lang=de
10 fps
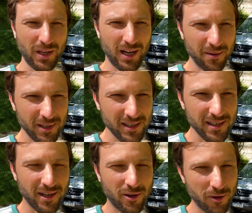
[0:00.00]
aber es
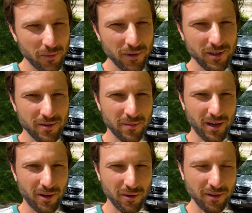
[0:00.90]
ist auch möglich,
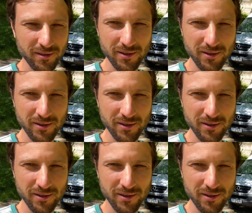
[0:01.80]
über Augen